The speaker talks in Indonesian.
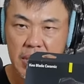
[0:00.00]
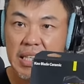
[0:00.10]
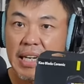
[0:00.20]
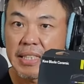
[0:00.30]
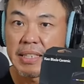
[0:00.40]

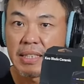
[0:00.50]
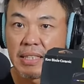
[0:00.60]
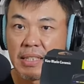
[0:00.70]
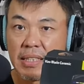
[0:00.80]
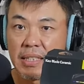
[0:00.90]

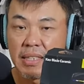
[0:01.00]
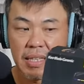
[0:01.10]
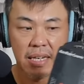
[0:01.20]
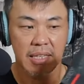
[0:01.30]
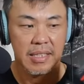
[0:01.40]
Grace,
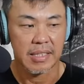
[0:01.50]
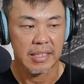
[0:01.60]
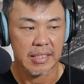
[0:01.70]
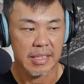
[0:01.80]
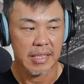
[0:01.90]
ya
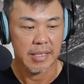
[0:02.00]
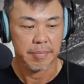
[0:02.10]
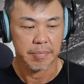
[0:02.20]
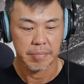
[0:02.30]
ini saya